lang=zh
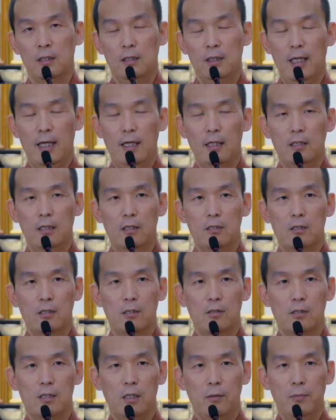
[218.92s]
大家都有这
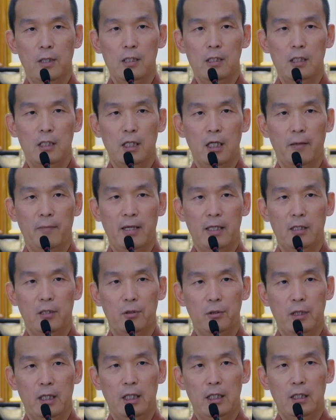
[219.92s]
种生命经验嘛，对
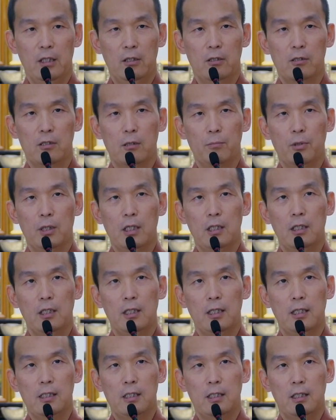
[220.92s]
不对？你有时候碰到你
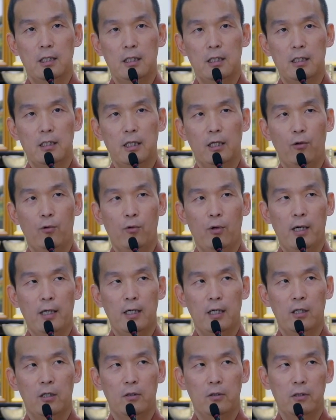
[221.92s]
人生的一些关
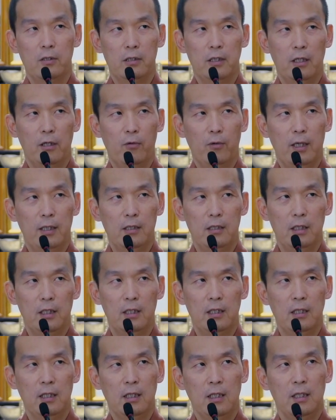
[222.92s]
口、一些关
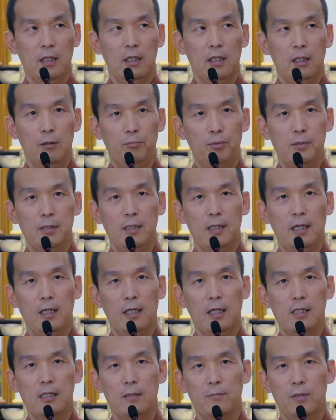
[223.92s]
键，你不知道
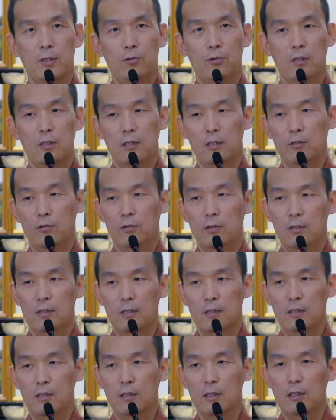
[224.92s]
该怎么抉择取舍
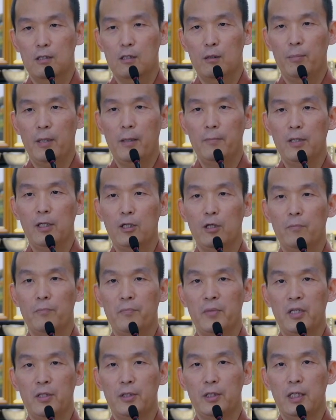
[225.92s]
的时候，那时候旁边又
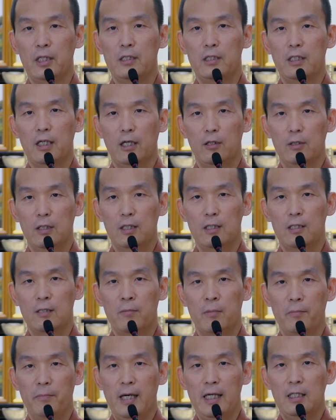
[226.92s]
没有人教你，怎
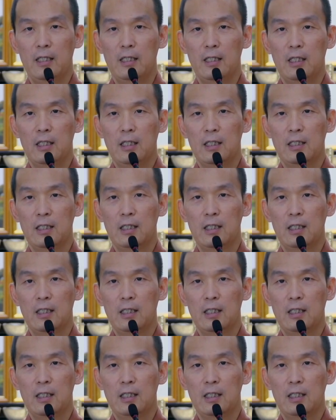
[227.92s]
么办呢？